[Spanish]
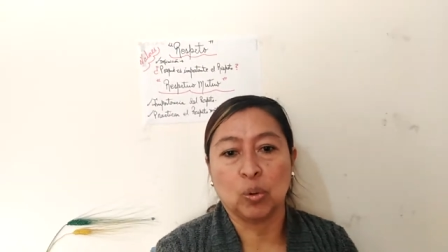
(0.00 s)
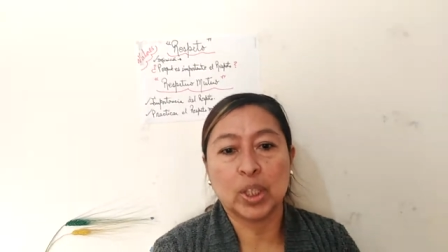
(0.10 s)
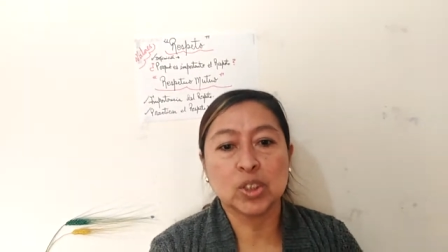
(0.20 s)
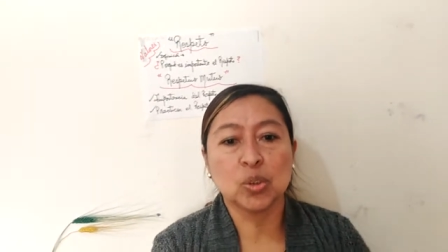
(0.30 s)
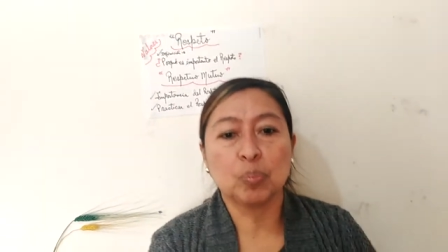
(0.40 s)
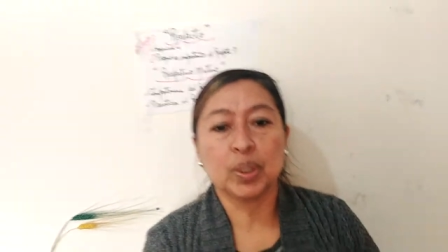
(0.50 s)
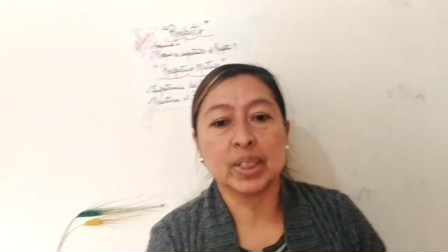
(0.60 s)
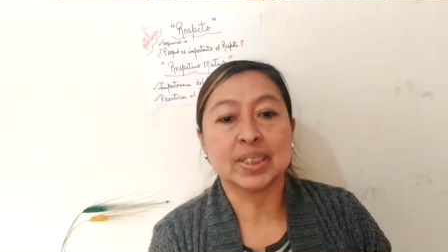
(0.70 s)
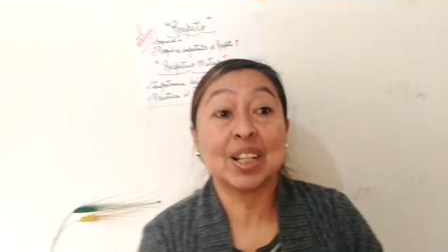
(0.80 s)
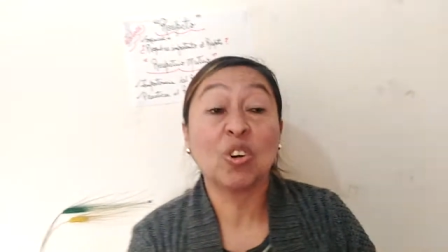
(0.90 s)
Esto puede
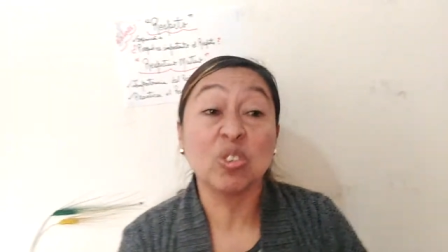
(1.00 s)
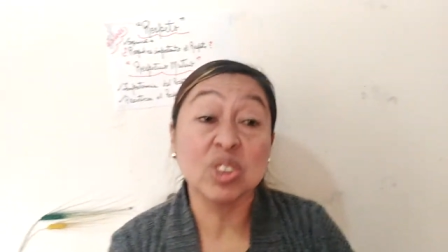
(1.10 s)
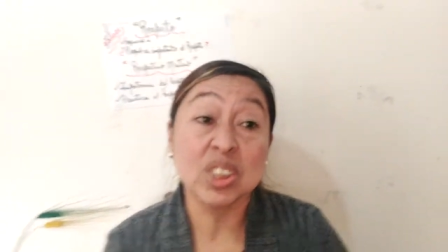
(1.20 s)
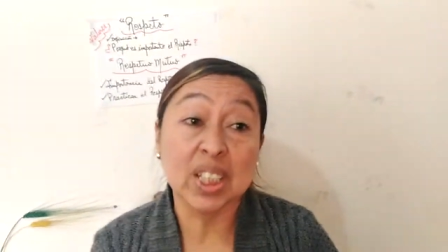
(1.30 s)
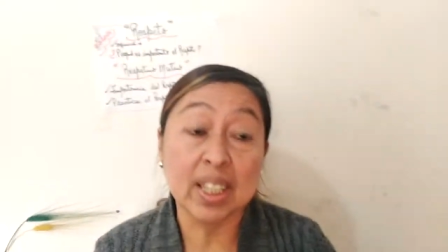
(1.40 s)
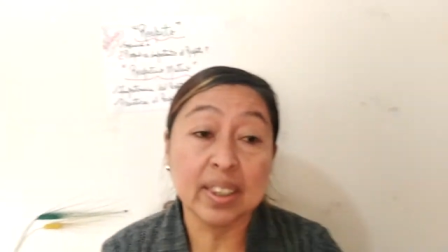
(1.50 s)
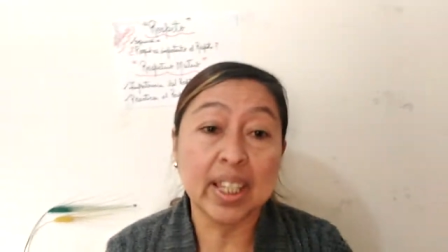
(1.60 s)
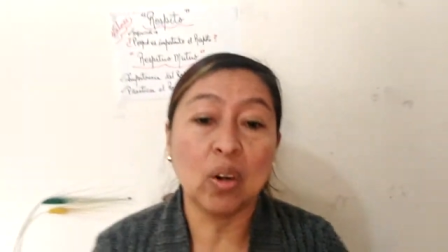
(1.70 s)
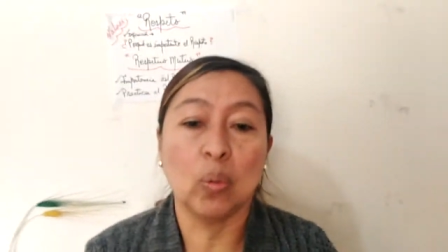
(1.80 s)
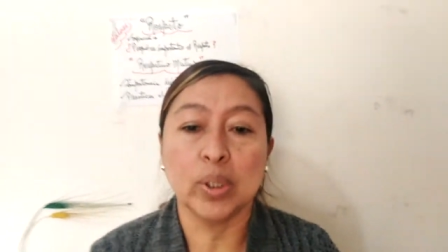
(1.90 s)
ser
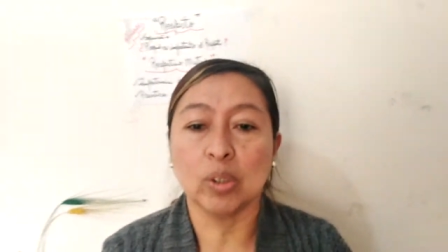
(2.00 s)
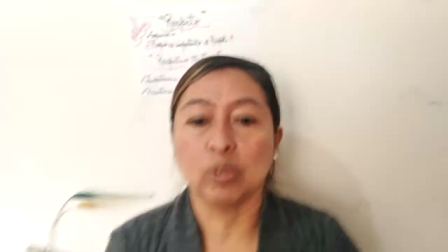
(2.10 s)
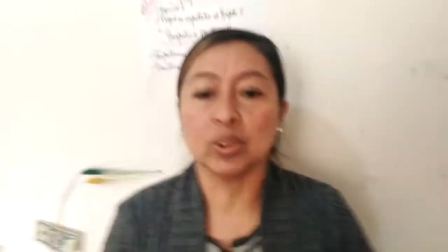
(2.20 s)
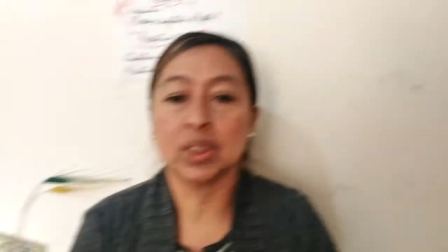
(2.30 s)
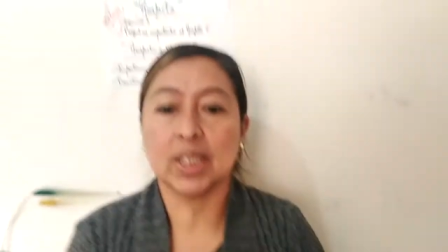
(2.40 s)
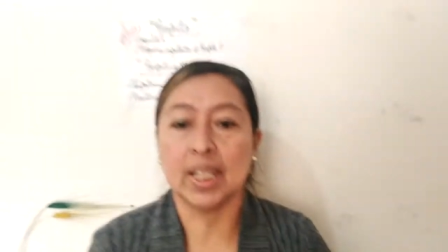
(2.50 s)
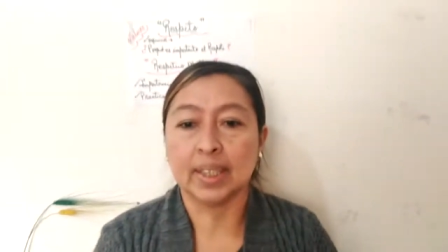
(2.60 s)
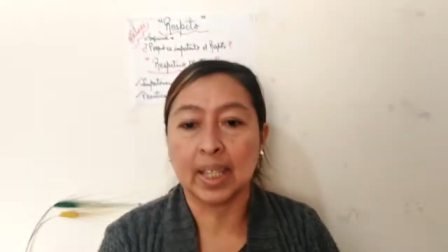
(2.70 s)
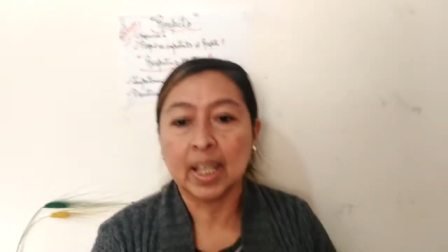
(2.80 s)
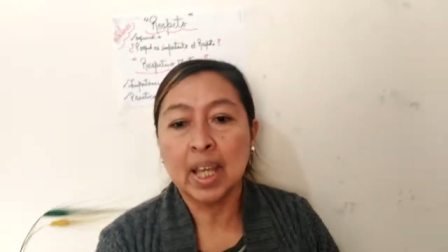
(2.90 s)
consciente o
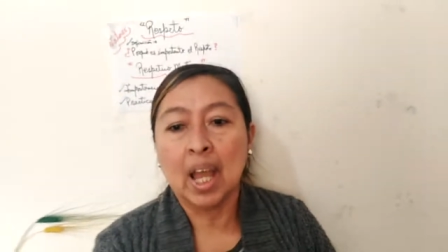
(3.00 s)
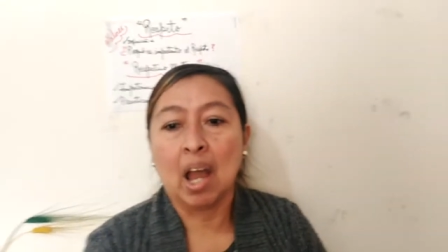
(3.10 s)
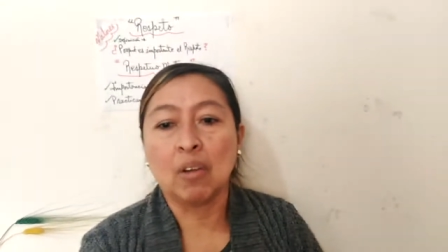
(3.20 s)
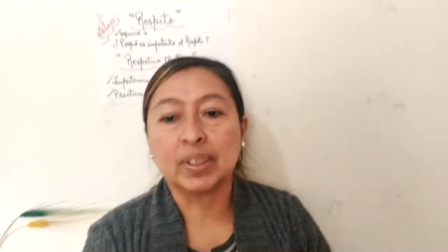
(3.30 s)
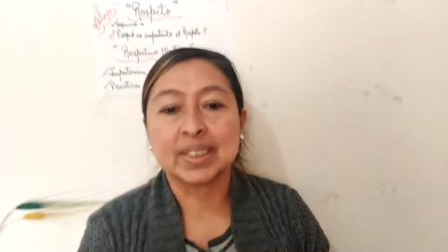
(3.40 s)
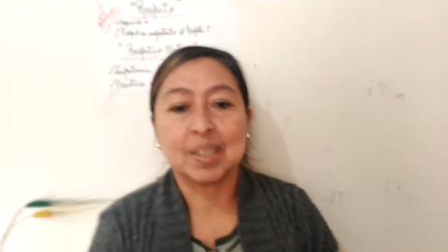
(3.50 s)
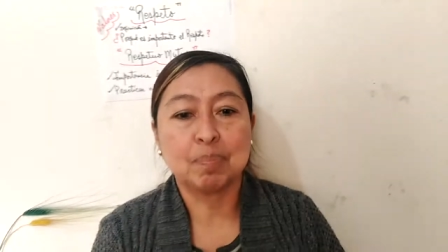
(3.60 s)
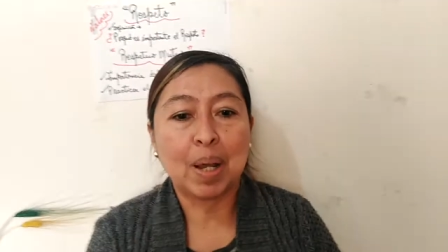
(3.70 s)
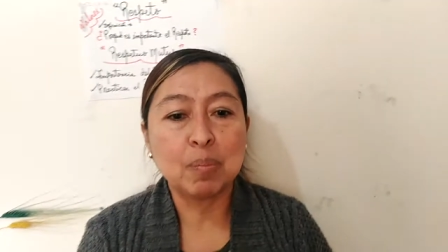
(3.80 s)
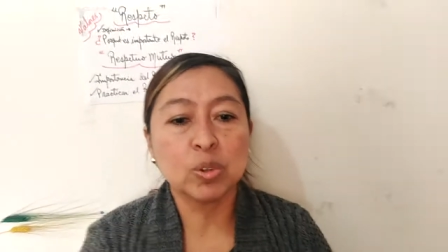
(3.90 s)
inconsciente, aunque
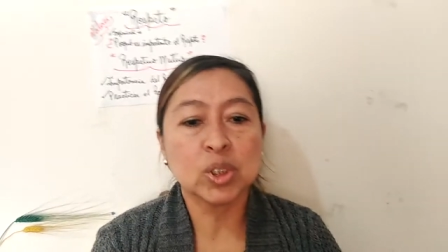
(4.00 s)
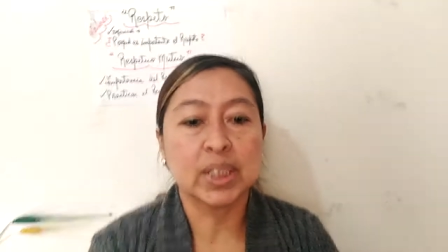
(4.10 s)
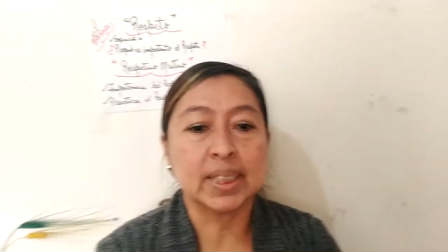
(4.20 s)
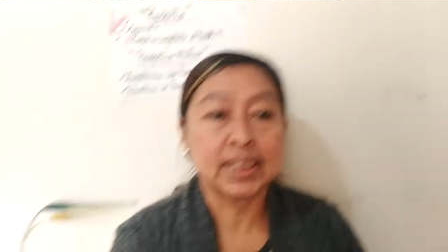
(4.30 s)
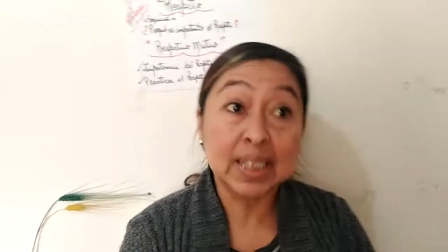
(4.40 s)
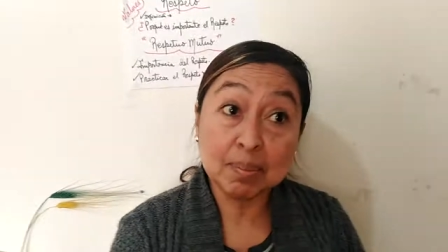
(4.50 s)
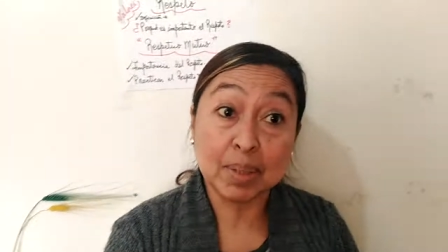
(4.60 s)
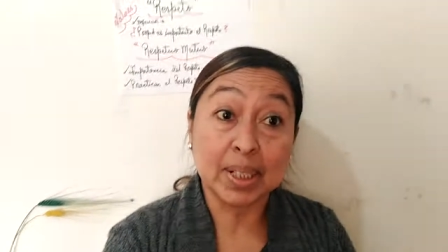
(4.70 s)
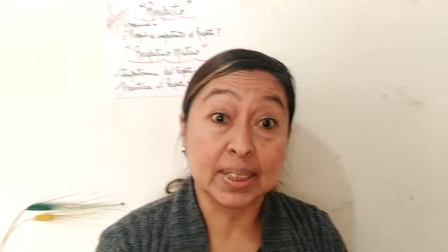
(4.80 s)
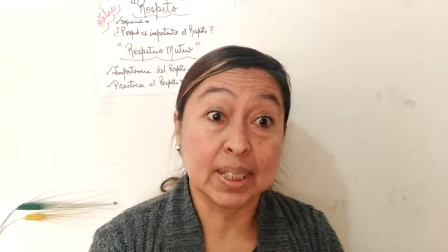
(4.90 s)
sepamos que sí
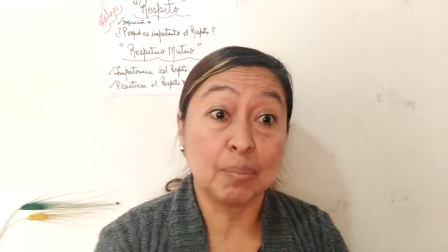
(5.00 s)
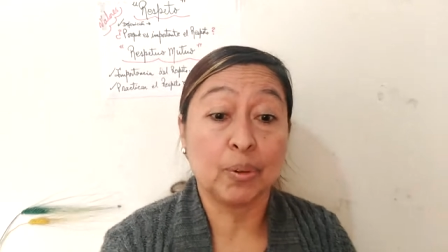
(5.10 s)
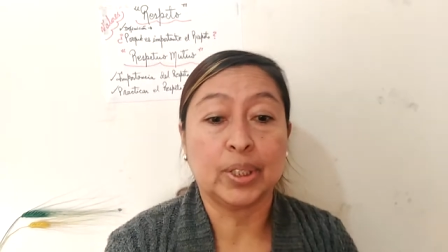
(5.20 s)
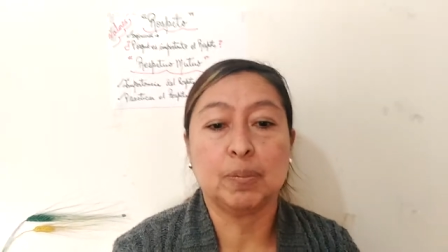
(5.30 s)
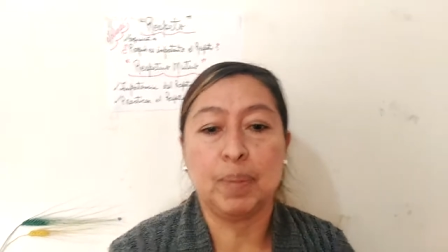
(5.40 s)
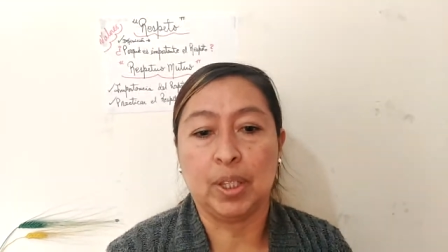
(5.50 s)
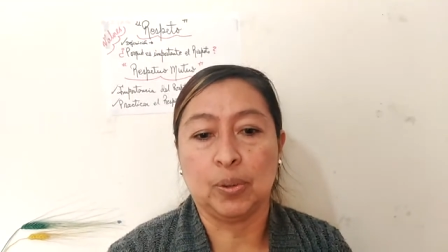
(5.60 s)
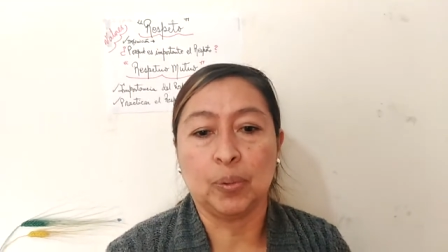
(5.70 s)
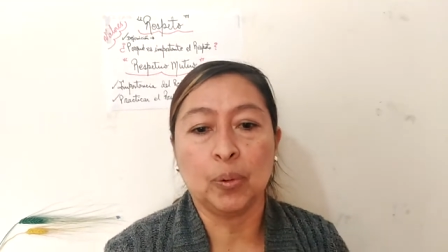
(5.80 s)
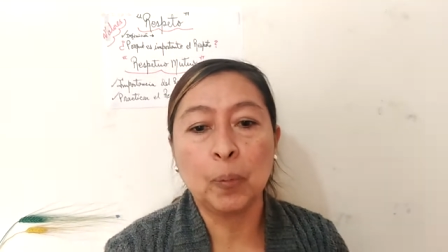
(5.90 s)
merecemos
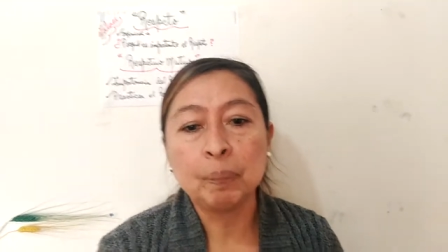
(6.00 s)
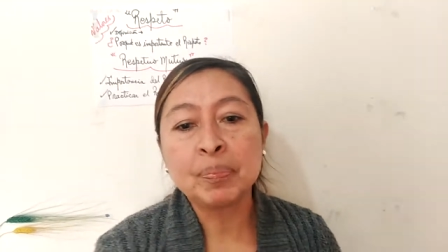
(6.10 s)
respeto, ¿no?